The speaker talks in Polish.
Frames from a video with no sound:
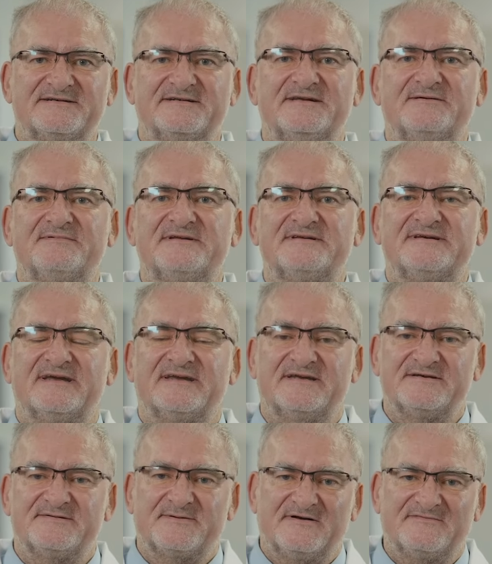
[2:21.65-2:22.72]
czy nie będzie
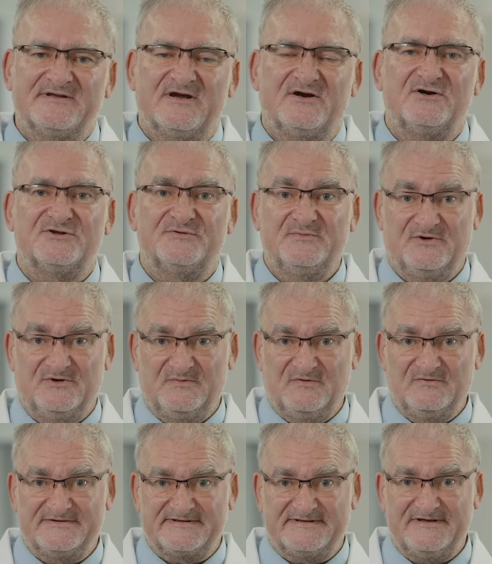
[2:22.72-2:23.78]
jakiejś, prawda, odmy
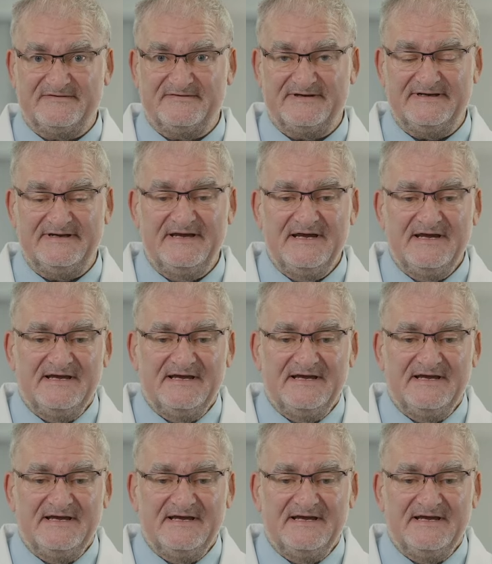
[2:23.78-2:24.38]
opłucnałej.